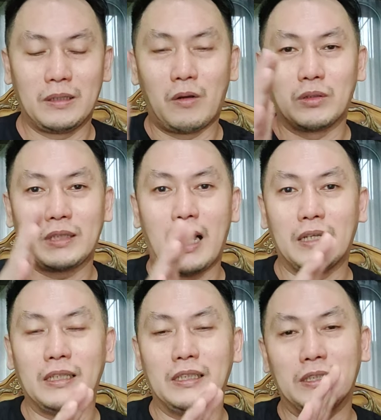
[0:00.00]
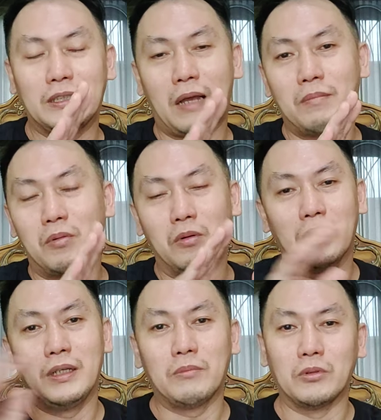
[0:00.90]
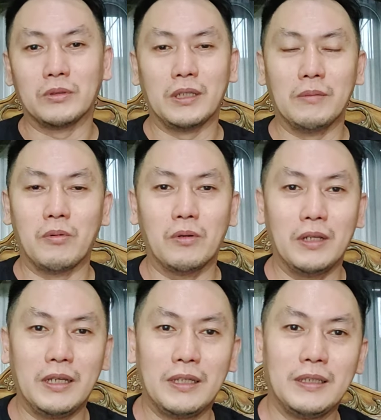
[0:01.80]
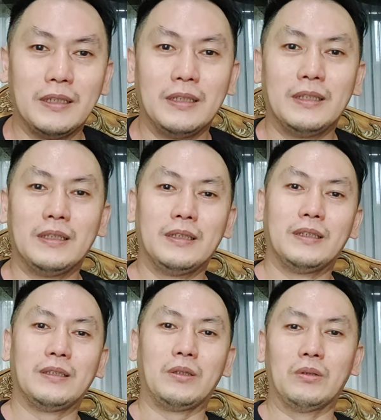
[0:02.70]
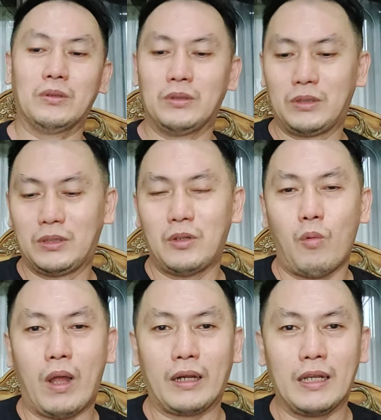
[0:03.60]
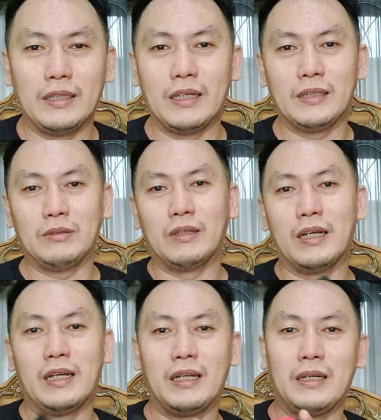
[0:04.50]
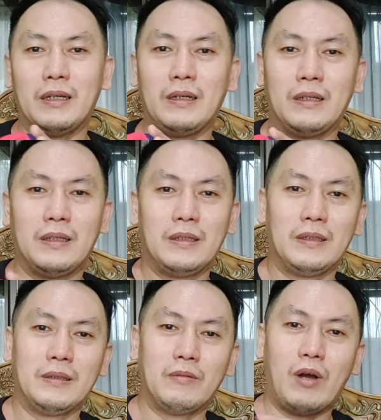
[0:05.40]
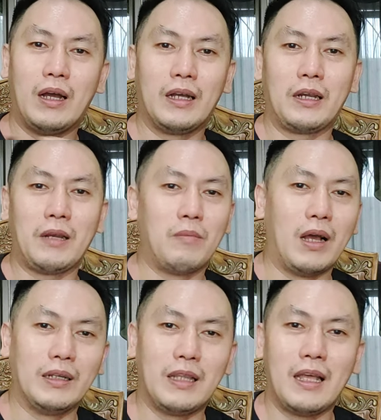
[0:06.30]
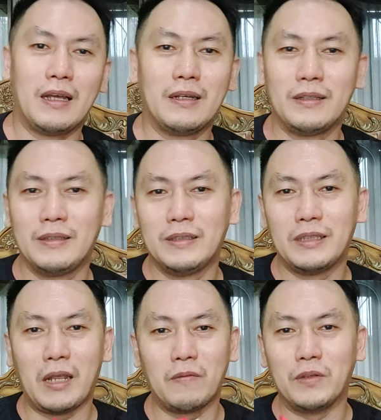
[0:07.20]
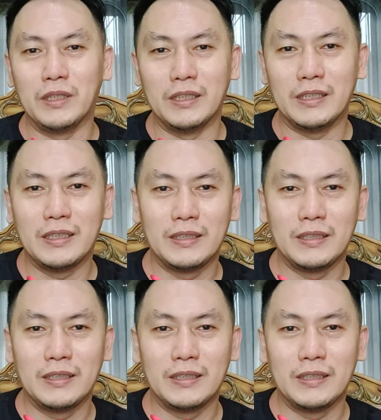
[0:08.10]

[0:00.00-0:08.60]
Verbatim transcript: kaos kaki hitam boleh putih boleh terus warnanya juga wah keren banget lah navy ini